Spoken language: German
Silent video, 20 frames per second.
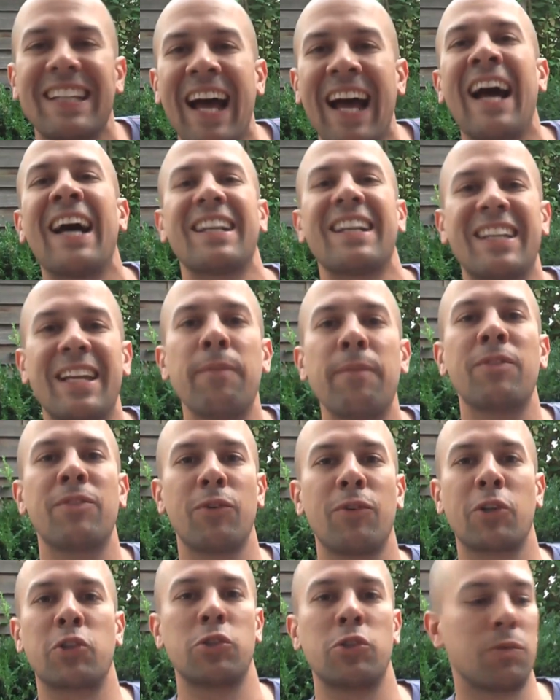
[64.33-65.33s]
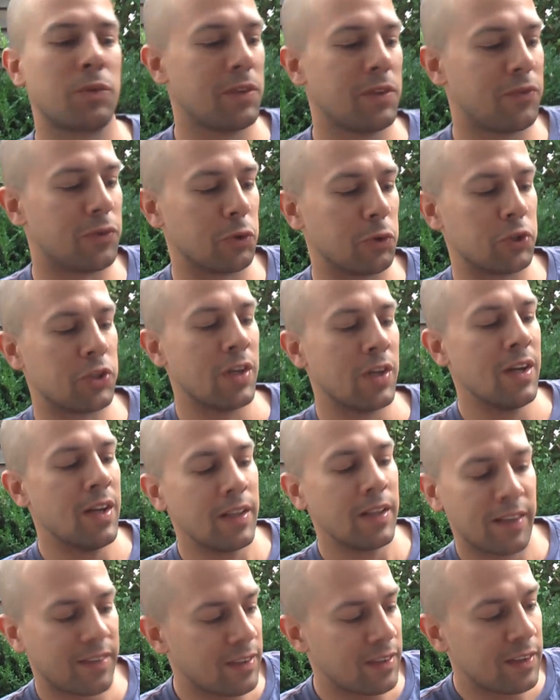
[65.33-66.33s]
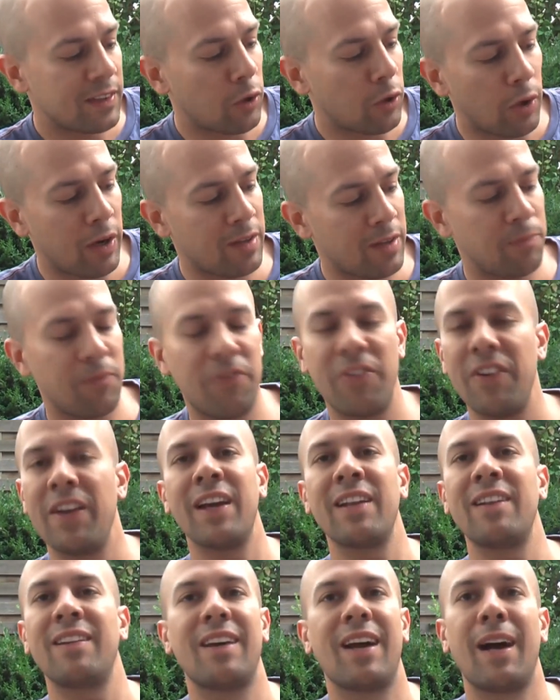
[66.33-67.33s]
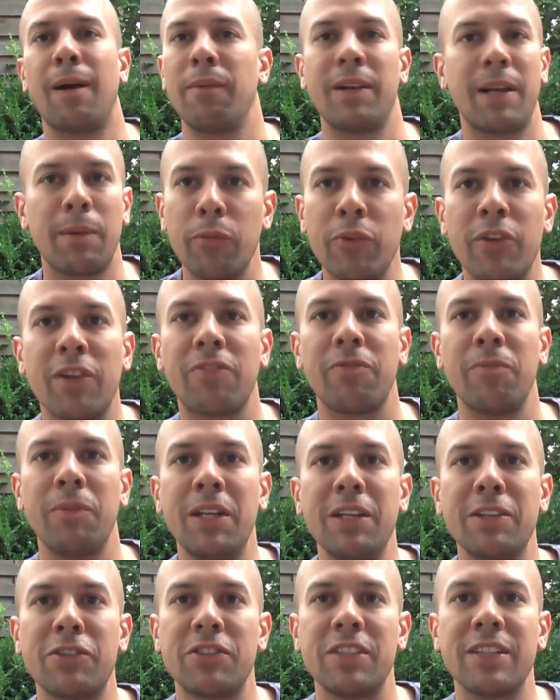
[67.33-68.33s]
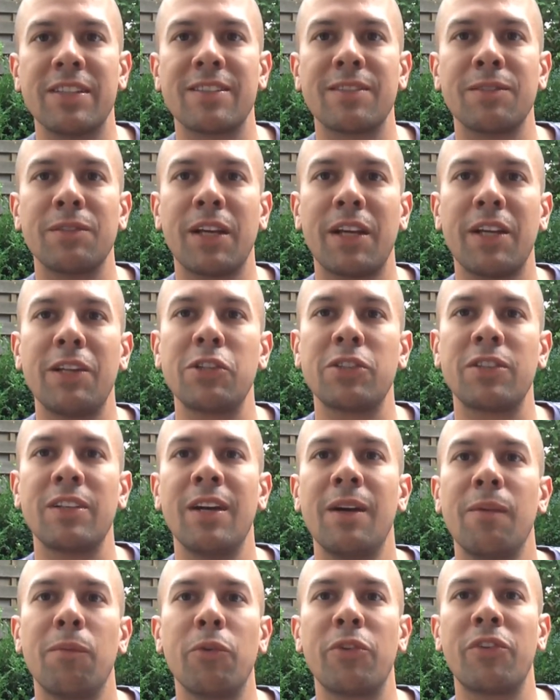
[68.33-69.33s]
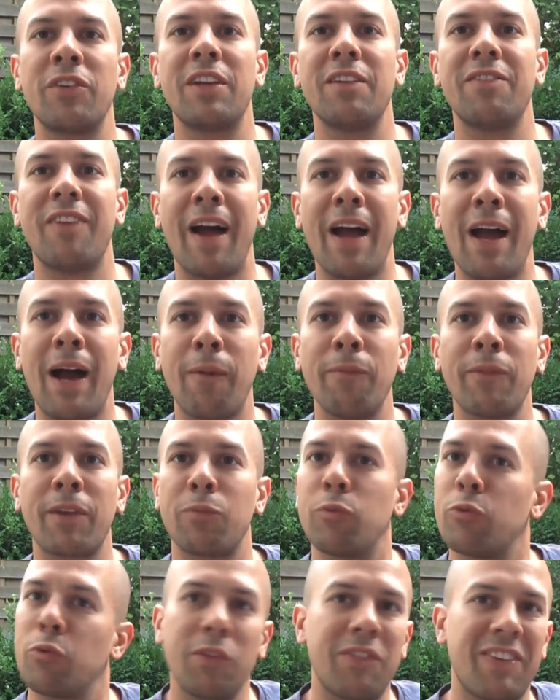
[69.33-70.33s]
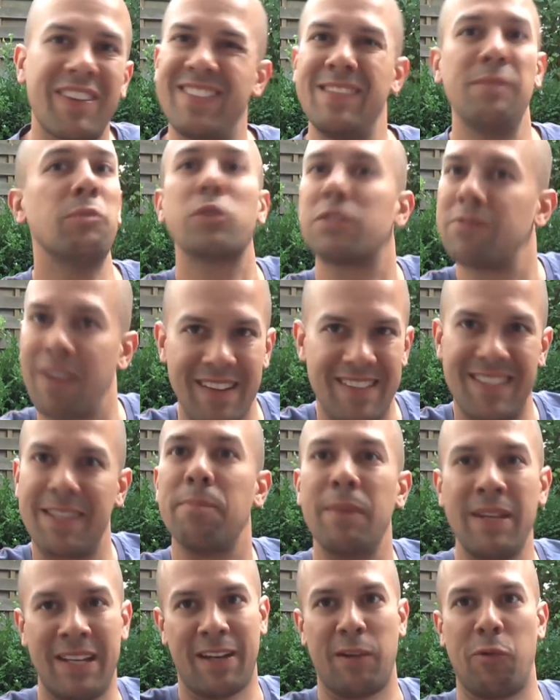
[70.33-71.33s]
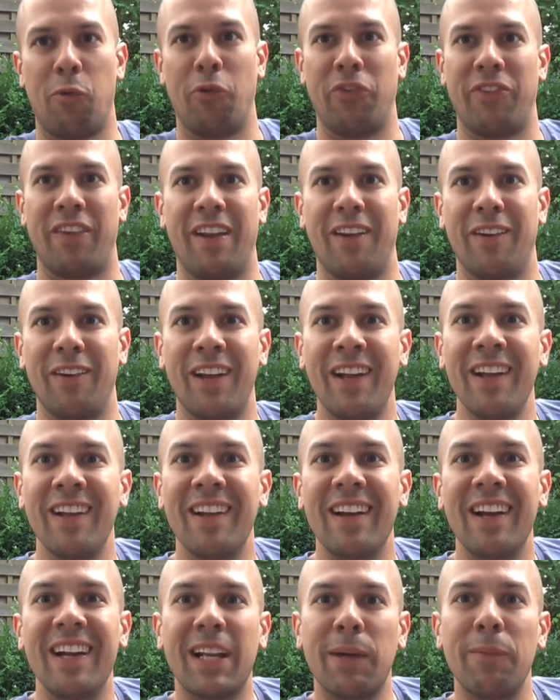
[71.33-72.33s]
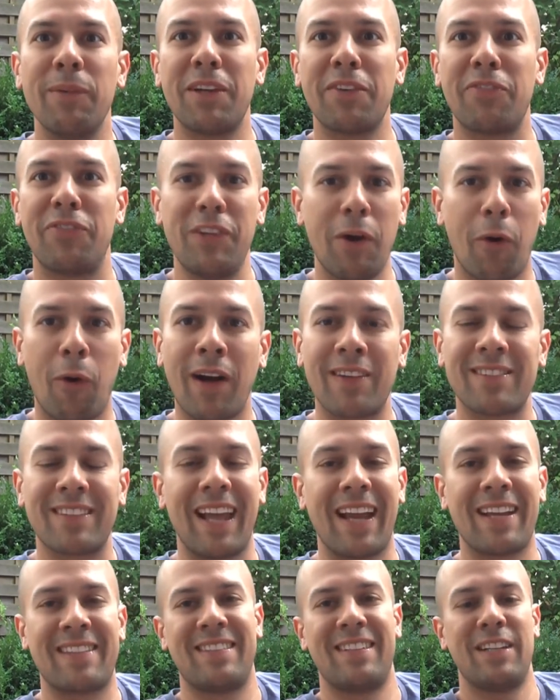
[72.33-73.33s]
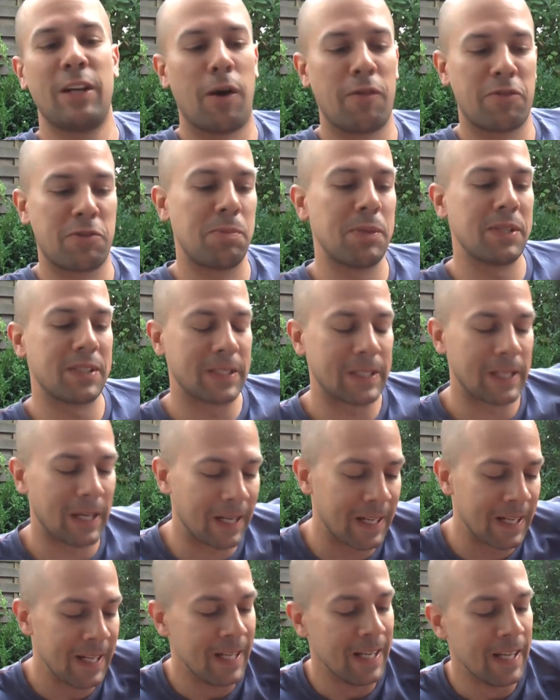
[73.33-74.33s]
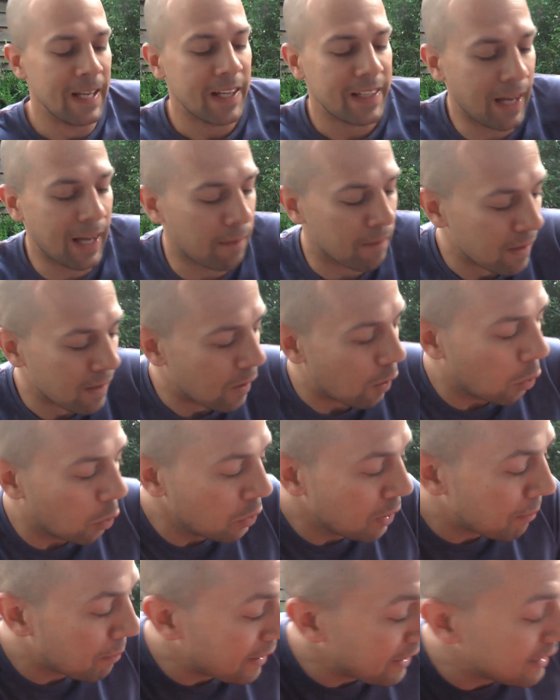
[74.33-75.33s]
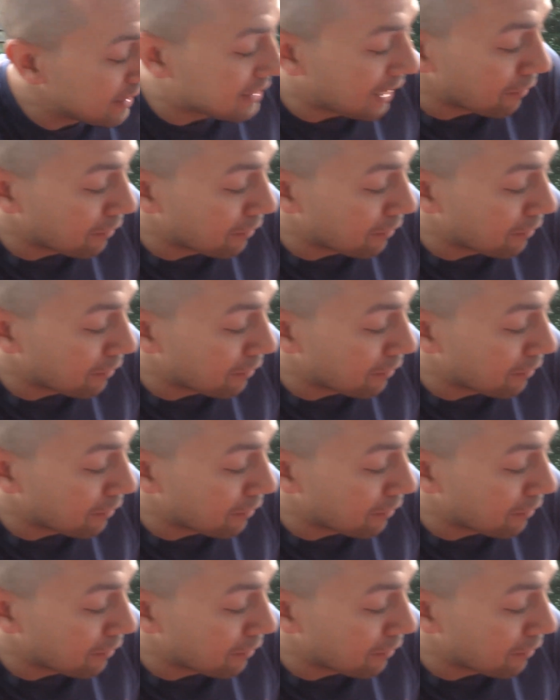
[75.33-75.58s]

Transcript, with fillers: Da hat Games Workshop gefuscht. Das ist ein tolles Pferd, aber der muss auf dem Hirsch sitzen. Und der Hirsch muss ein Geweih haben, das muss ungefähr 27 Meter groß sein, oder? Damit er vier Orks gleichzeitig aufspießen kann. Ja, unabhängig